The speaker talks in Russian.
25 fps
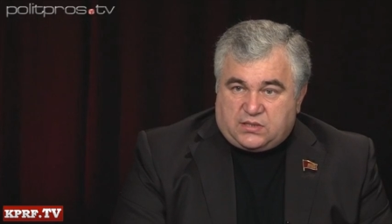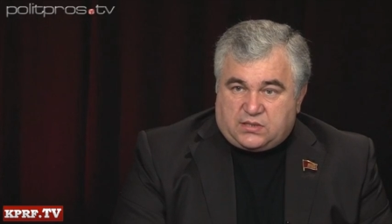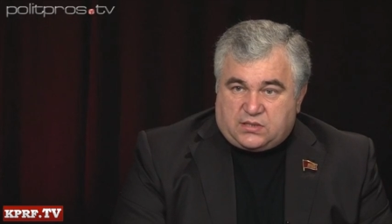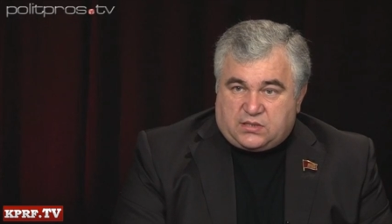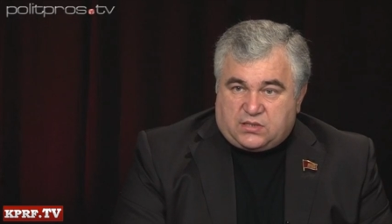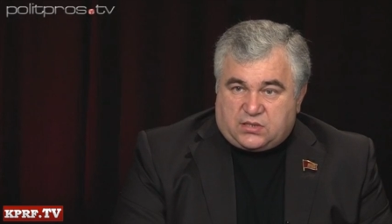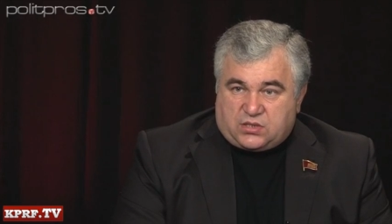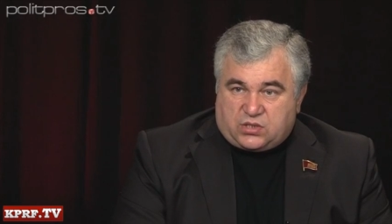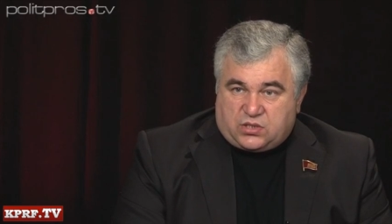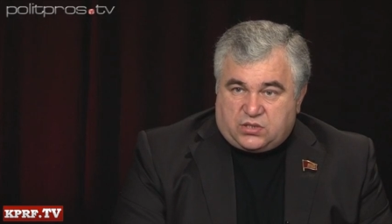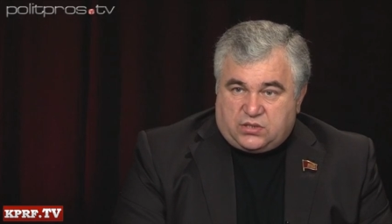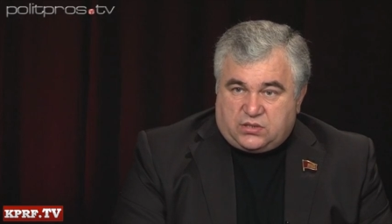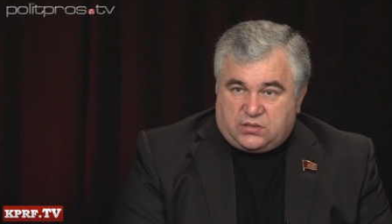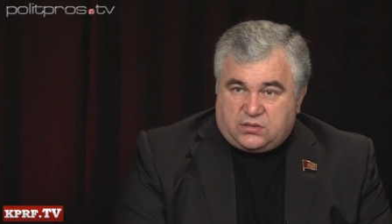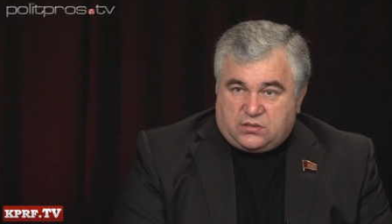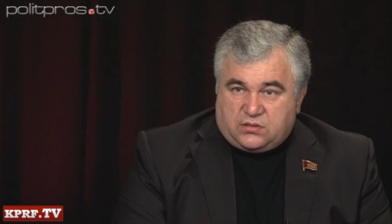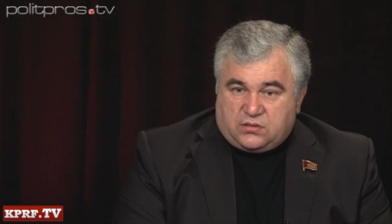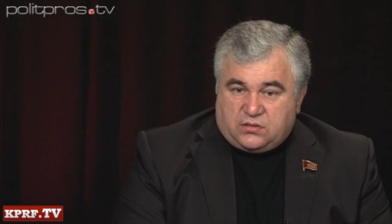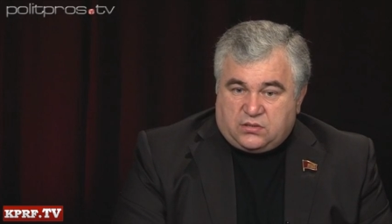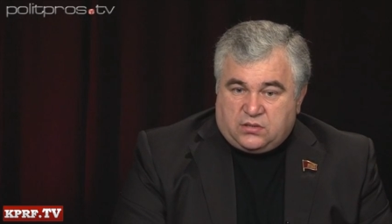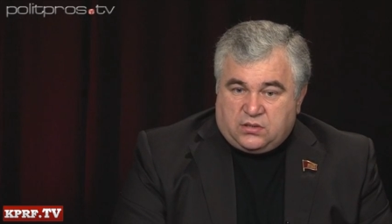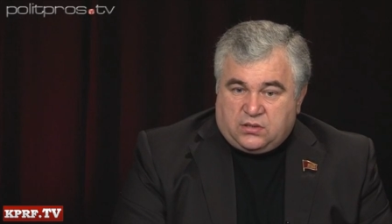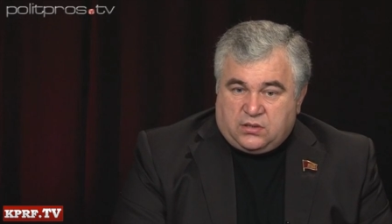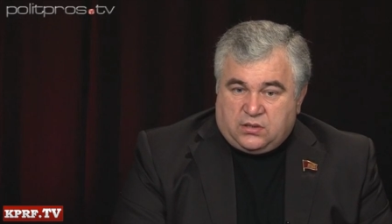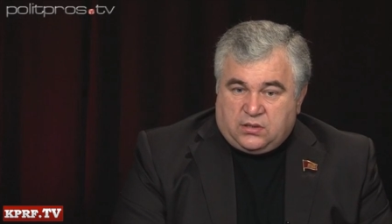сложить,
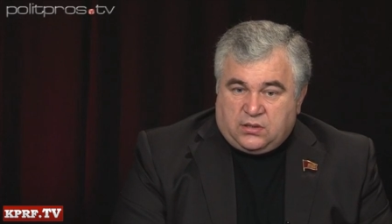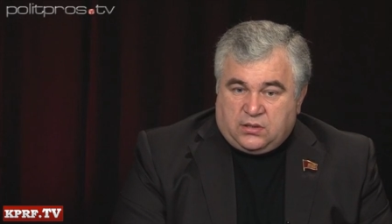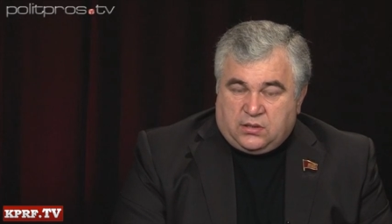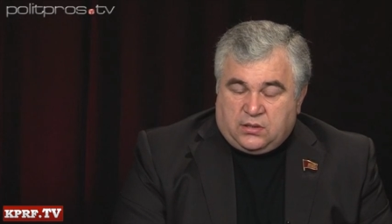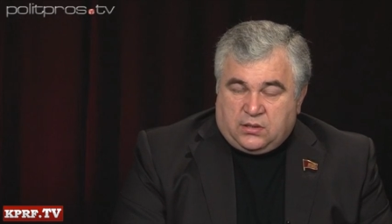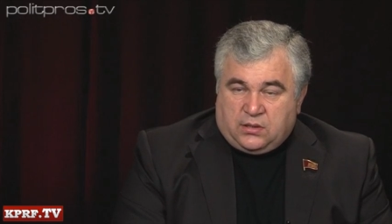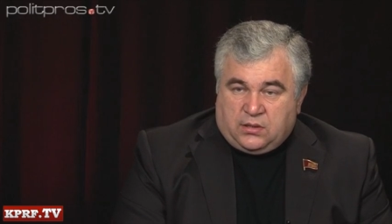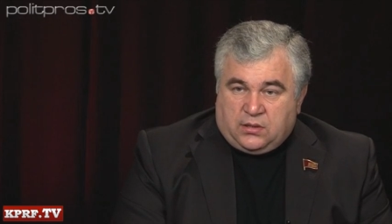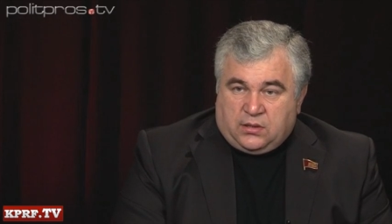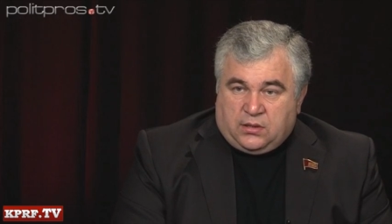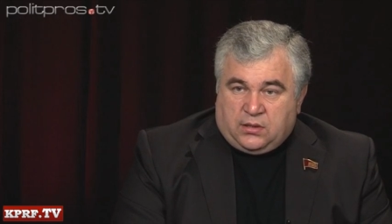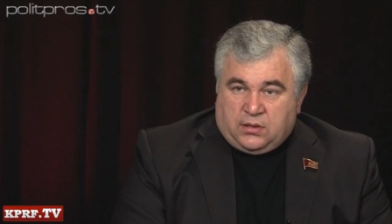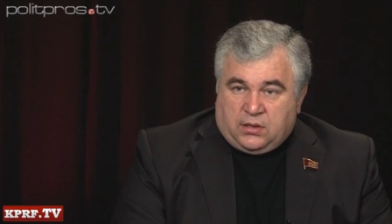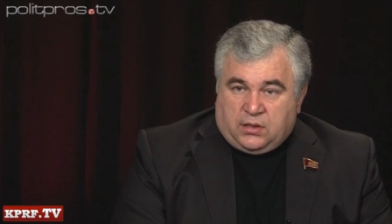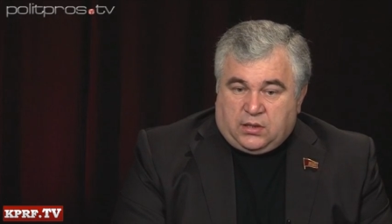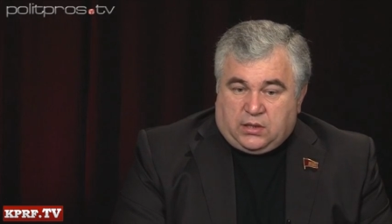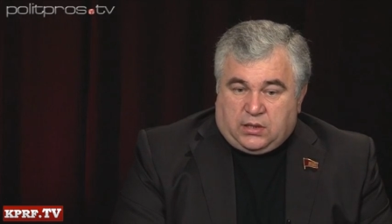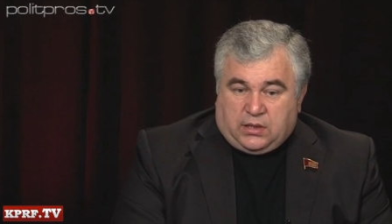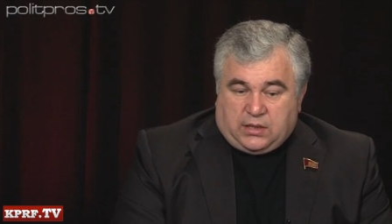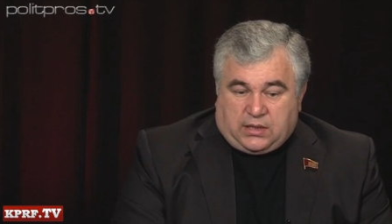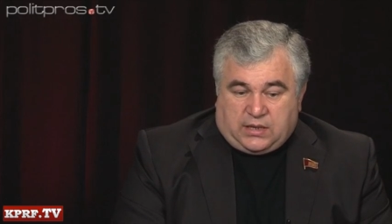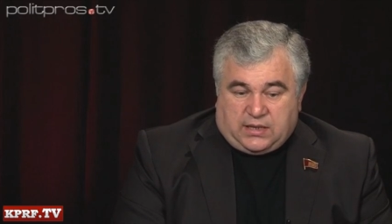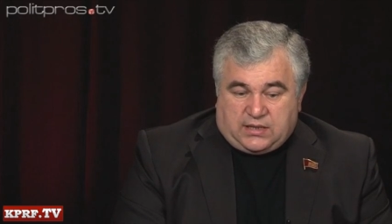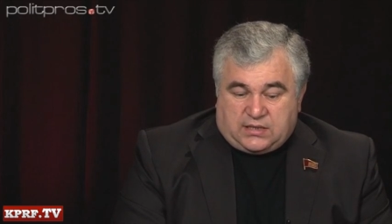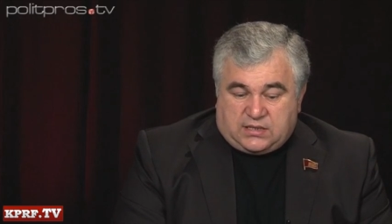
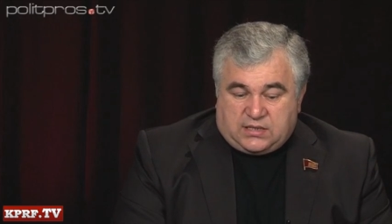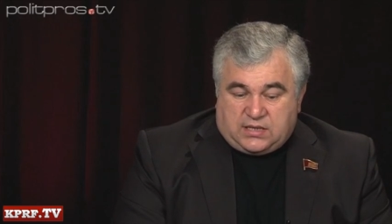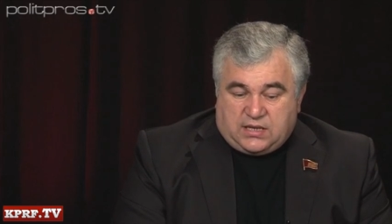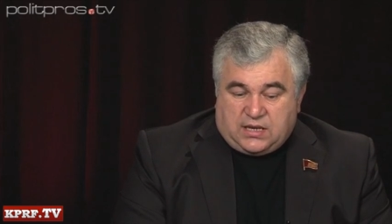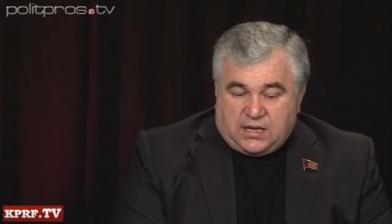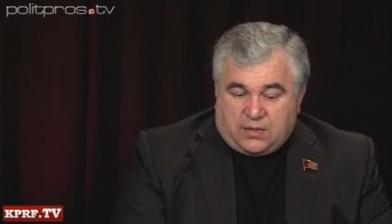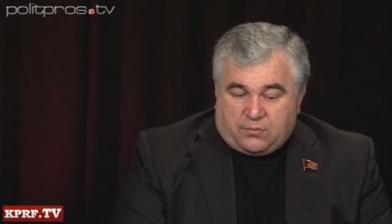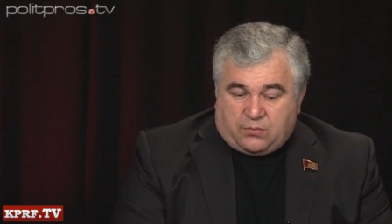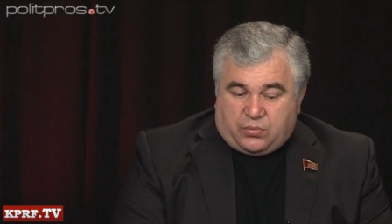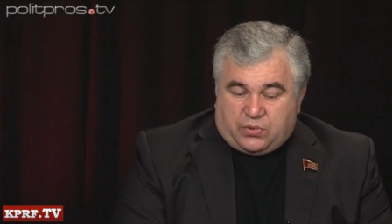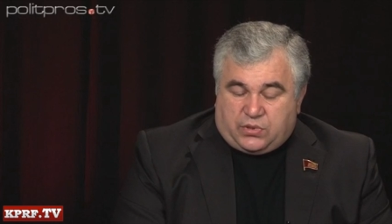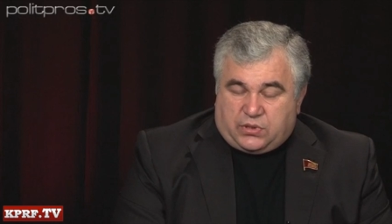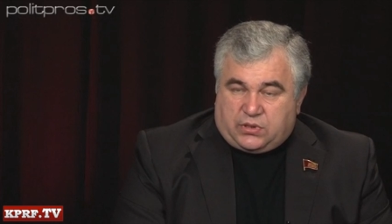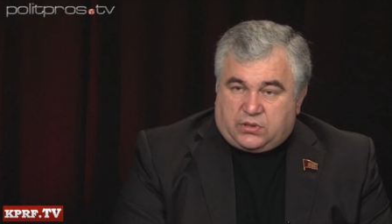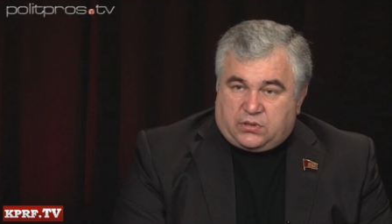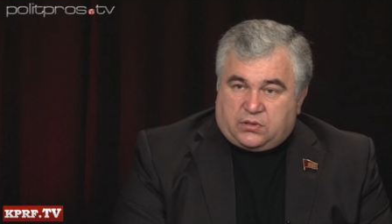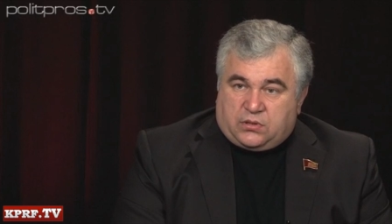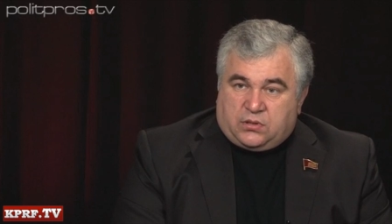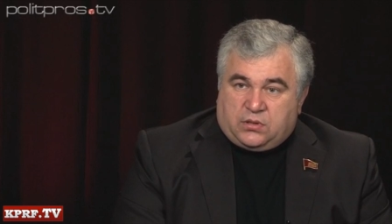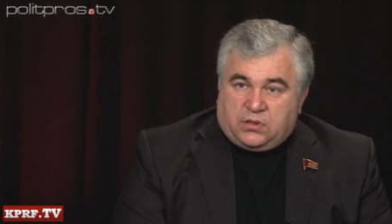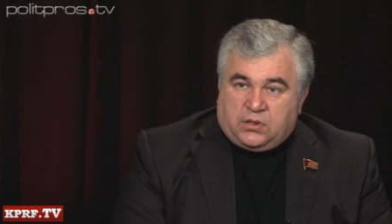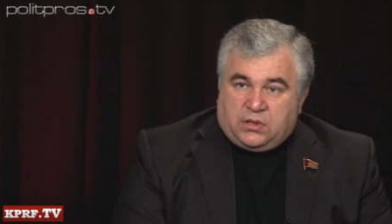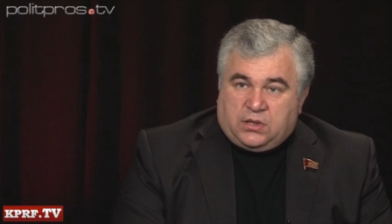и хотя бы